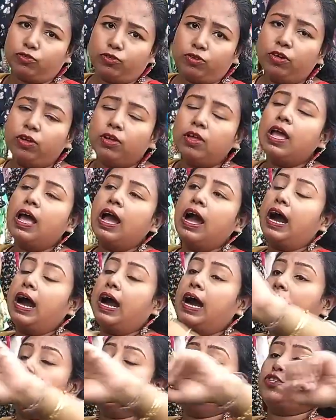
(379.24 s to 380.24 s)
অটো
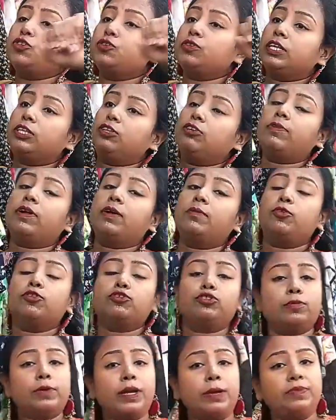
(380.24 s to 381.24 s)
আর যদি তোমরা
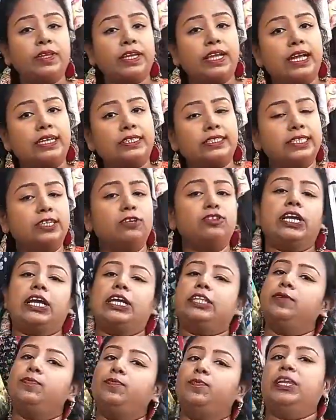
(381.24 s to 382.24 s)
মধ্যমগ্রাম থেকে আসতে চাও
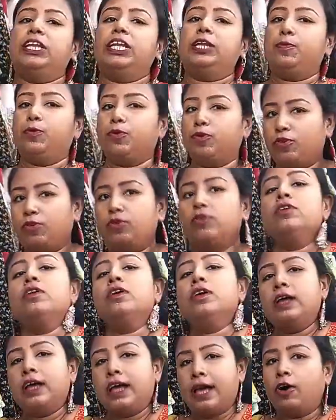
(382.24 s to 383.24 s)
সেক্ষেত্রে মিনিট পনেরো
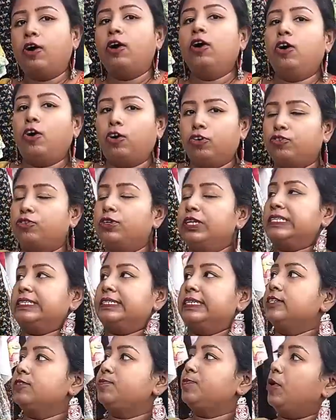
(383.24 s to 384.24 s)
অটো
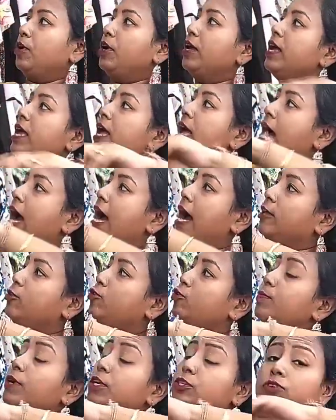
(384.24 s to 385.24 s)
ডিস্টেন্স পড়ে আর
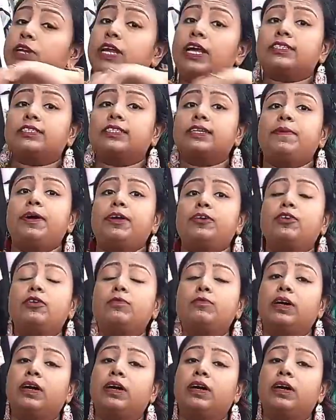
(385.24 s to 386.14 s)
তোমরা চলে আসতে পারো